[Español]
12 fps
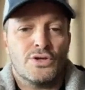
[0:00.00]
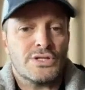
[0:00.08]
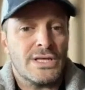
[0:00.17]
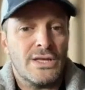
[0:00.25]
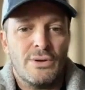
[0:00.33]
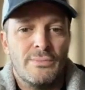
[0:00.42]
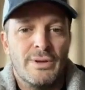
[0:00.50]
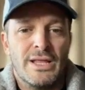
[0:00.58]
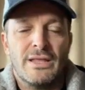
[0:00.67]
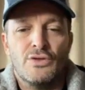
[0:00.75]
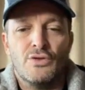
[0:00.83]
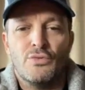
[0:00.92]
conociendo,
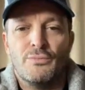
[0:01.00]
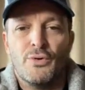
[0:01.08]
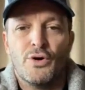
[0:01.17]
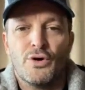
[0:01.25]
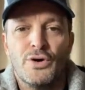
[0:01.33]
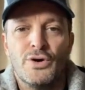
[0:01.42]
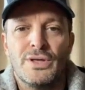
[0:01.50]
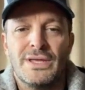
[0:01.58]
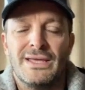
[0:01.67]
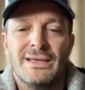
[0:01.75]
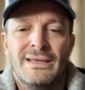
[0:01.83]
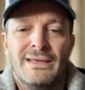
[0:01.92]
aprendiendo un poco
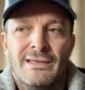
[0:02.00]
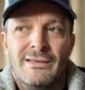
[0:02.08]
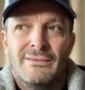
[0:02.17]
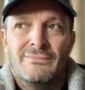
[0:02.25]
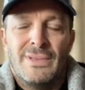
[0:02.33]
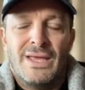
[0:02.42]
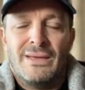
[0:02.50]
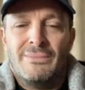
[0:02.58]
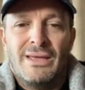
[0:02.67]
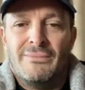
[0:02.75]
y me,